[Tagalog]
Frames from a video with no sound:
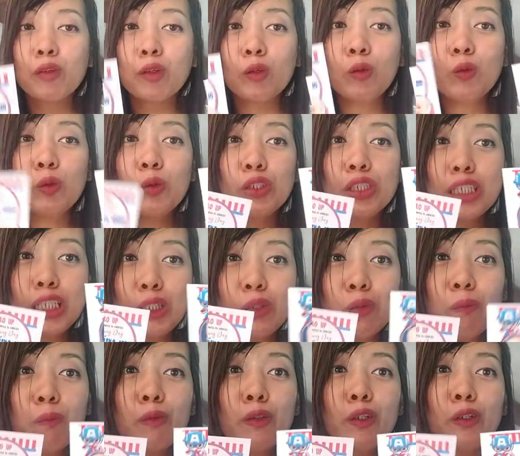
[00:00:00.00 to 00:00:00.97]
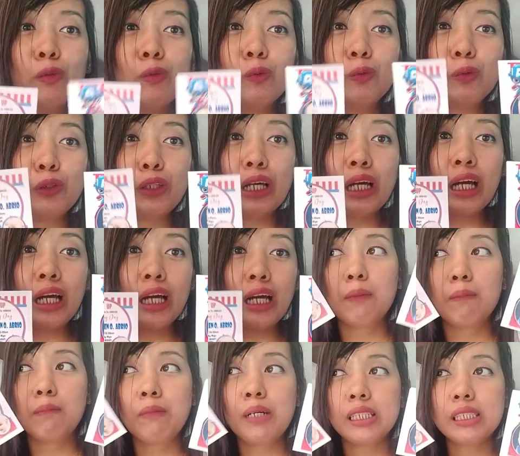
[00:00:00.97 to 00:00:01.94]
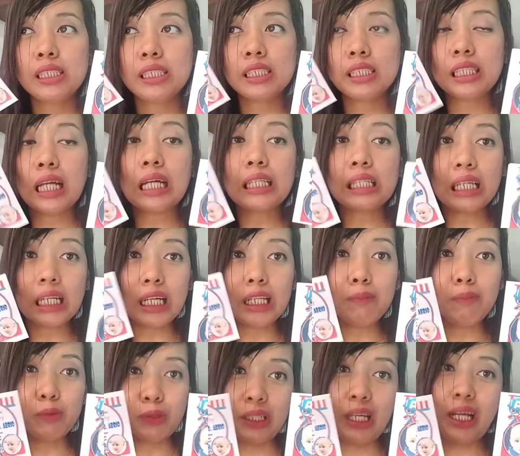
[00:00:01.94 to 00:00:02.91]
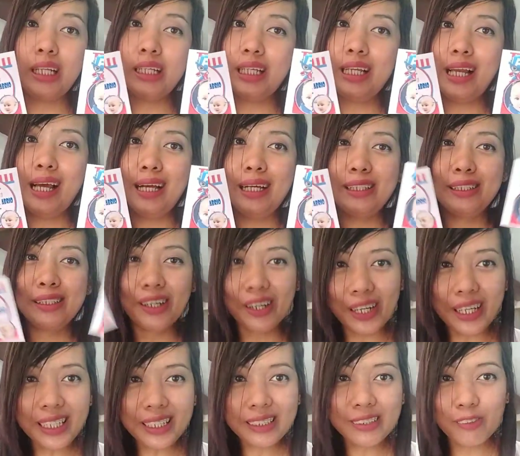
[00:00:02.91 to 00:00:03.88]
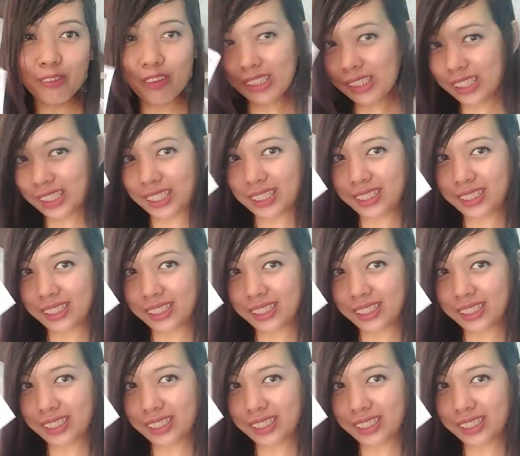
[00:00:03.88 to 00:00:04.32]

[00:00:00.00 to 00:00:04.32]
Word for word: Kung sino po yung una, mas tatagal po sa kanila. Okay? Watch